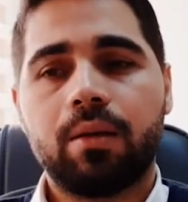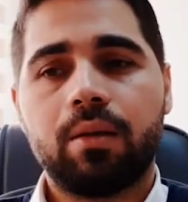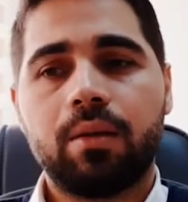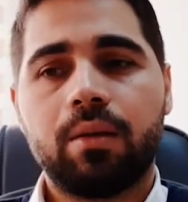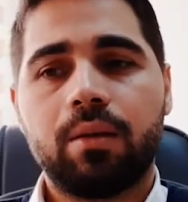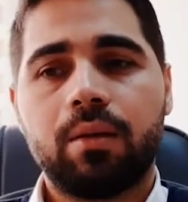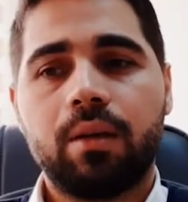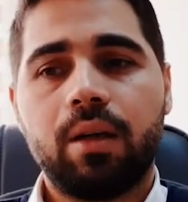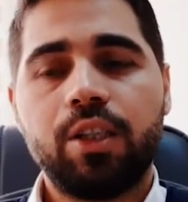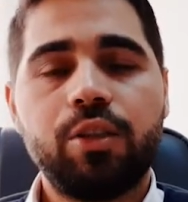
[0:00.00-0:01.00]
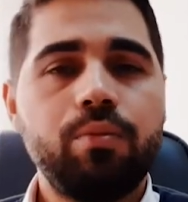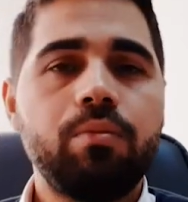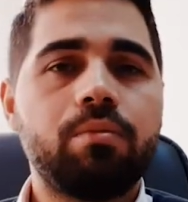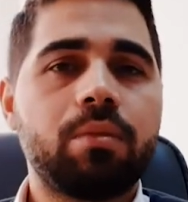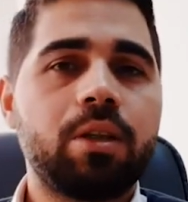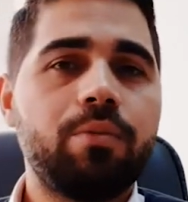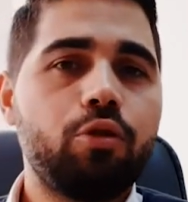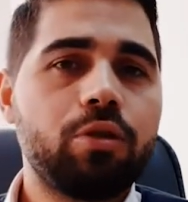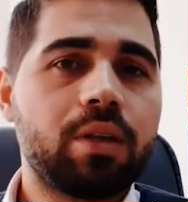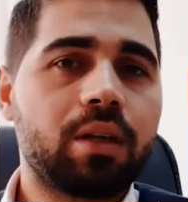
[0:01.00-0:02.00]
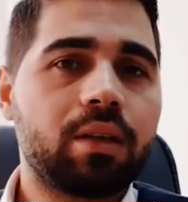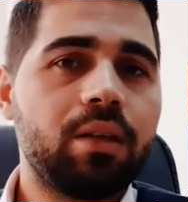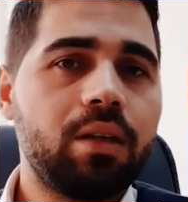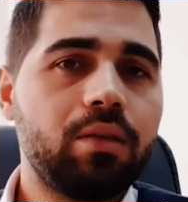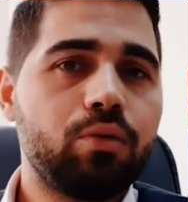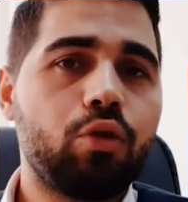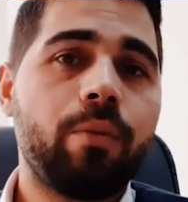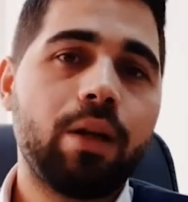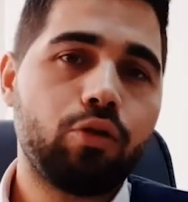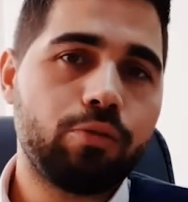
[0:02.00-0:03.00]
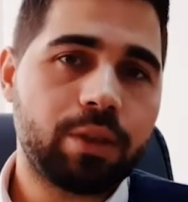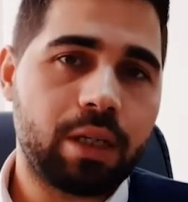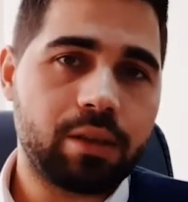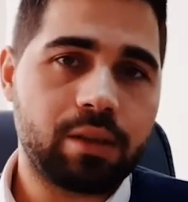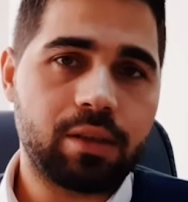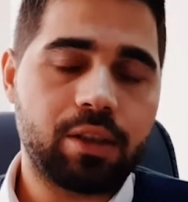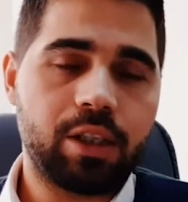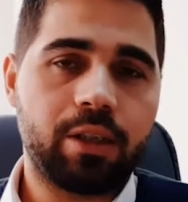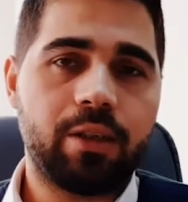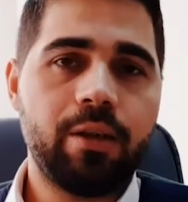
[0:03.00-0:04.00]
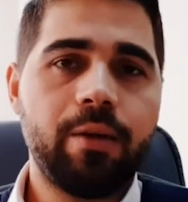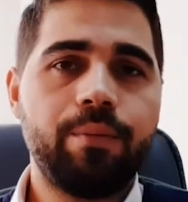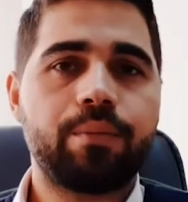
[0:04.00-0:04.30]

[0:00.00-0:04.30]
E, eşim 24 saat kadar normal doğum sancısı çekti.